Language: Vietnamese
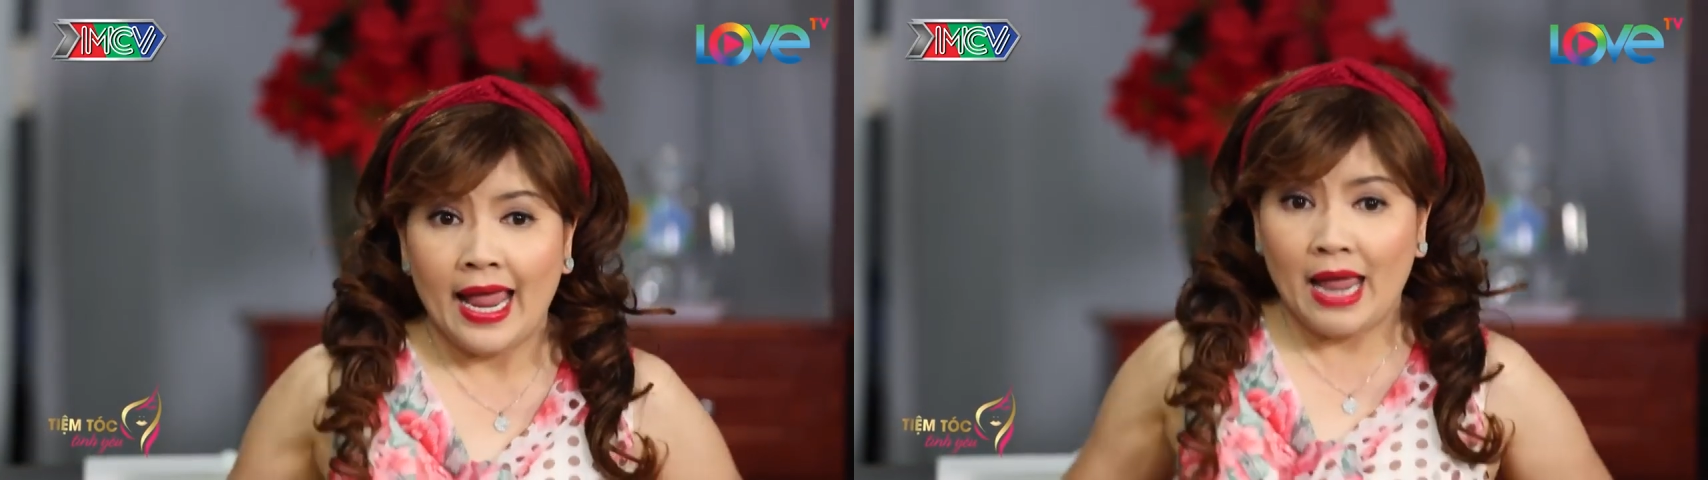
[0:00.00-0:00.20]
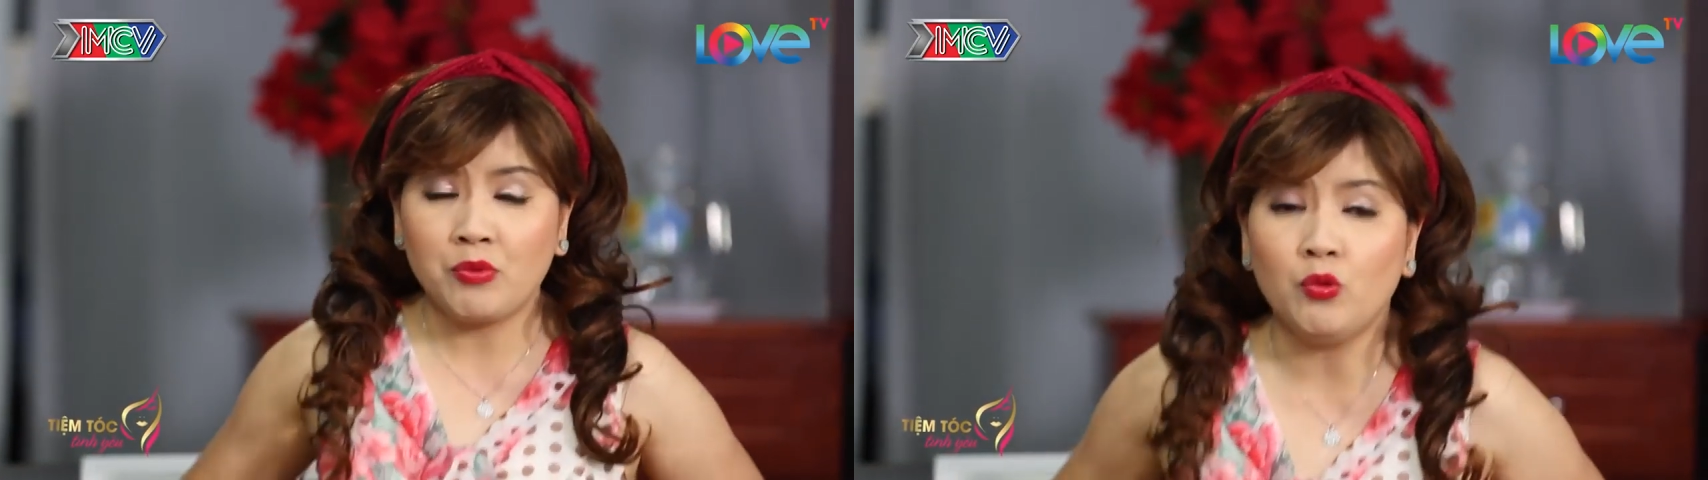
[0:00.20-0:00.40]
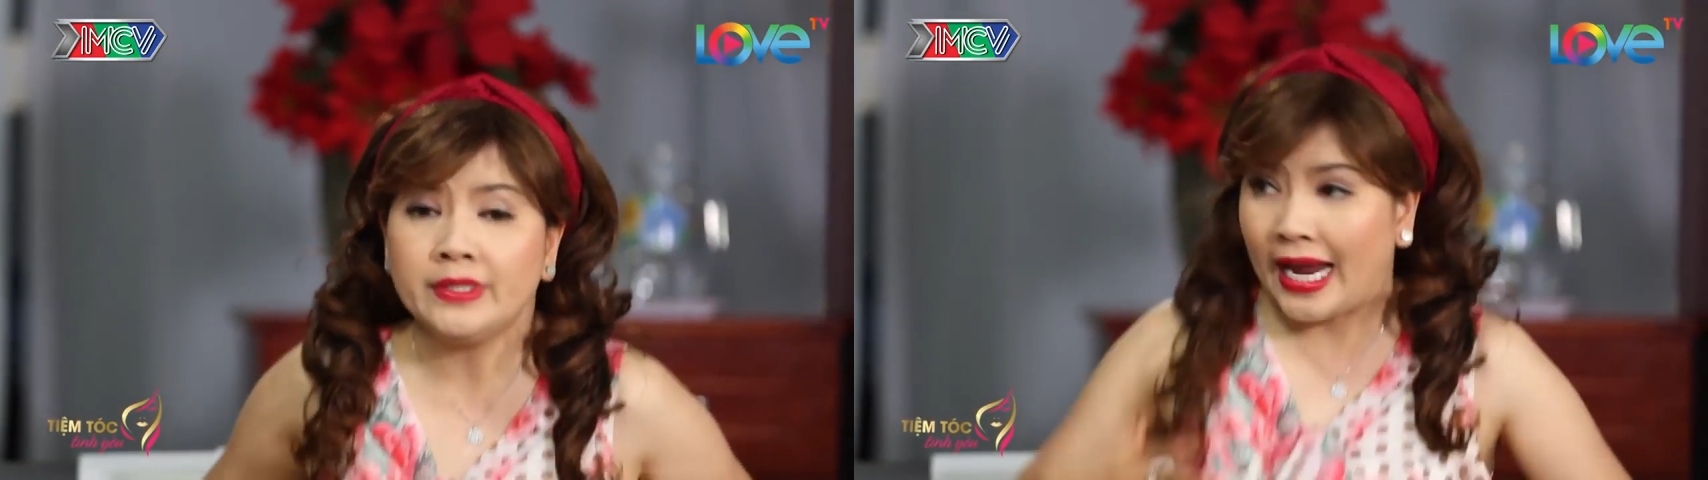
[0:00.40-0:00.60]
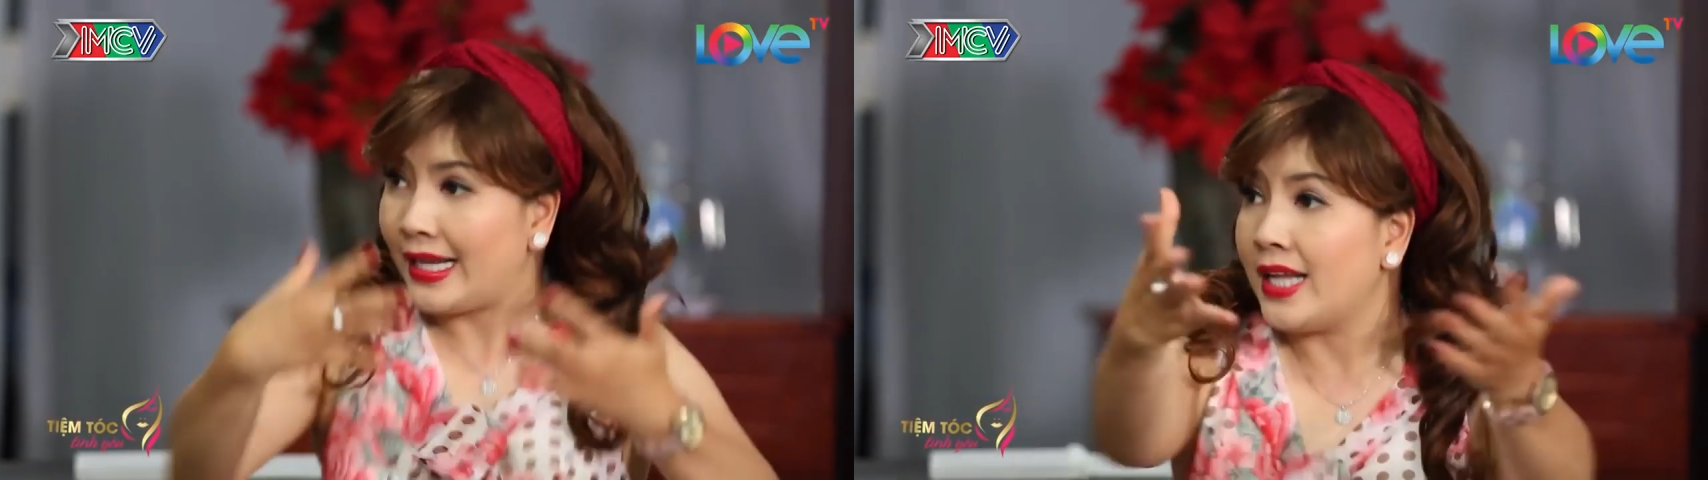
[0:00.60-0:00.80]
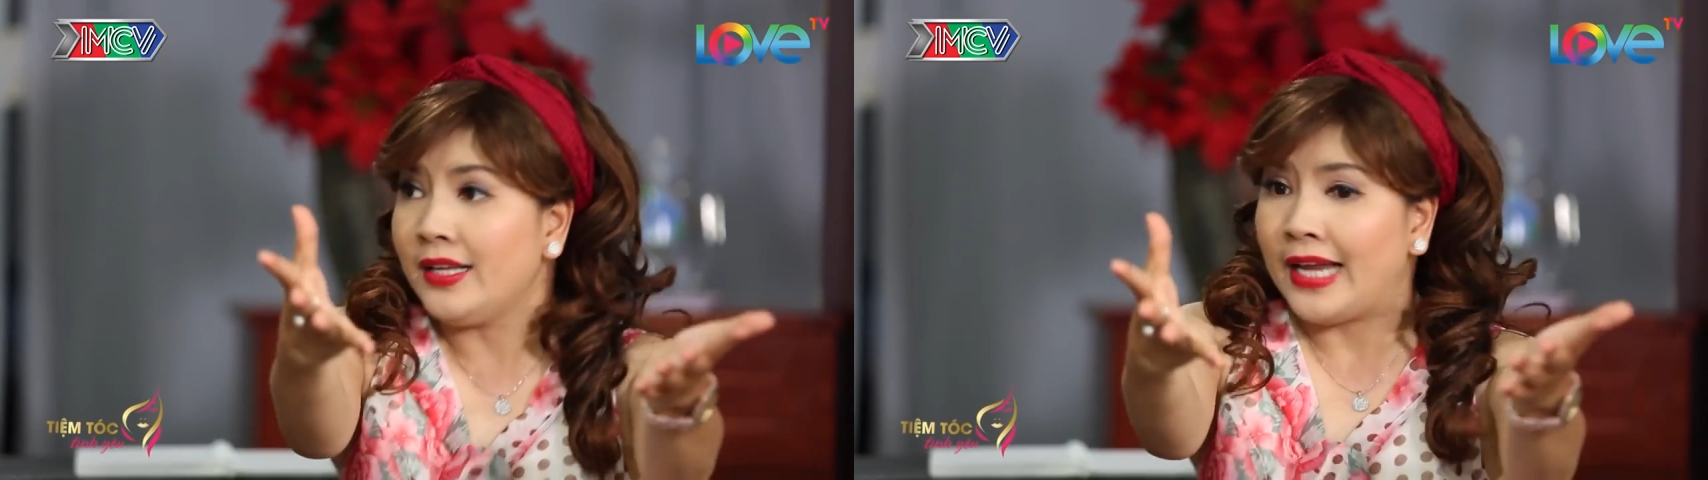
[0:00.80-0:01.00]
em cũng
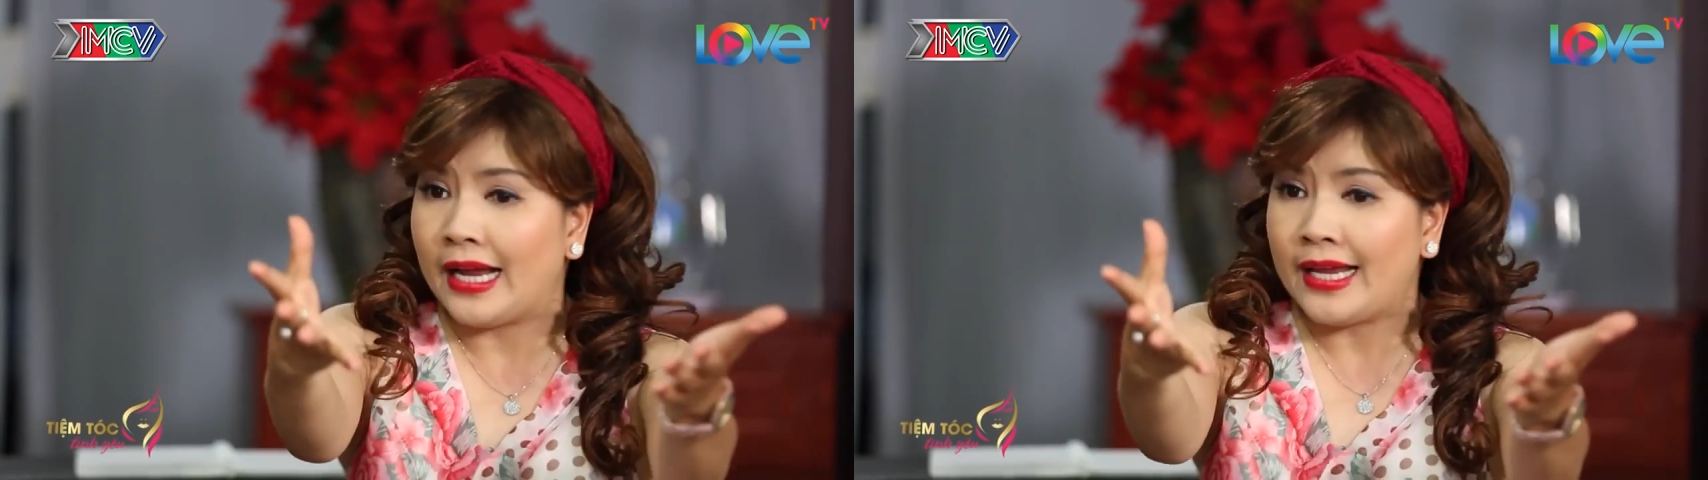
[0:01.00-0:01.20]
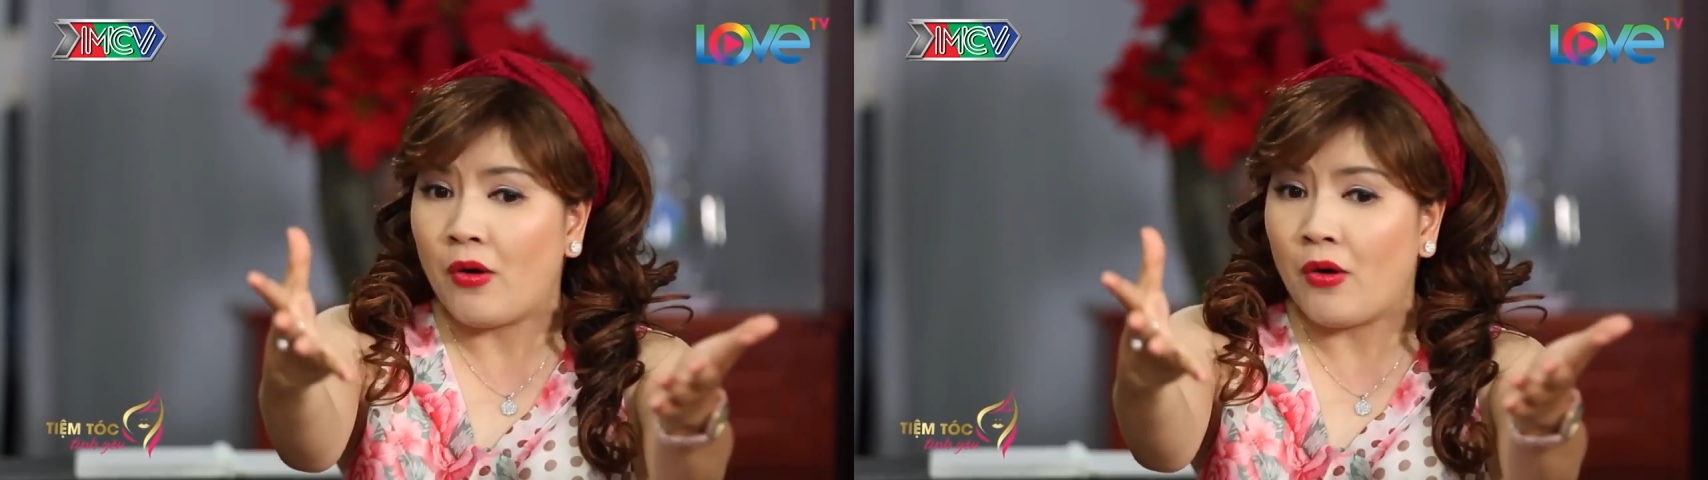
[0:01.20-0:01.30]
chạy tính chạy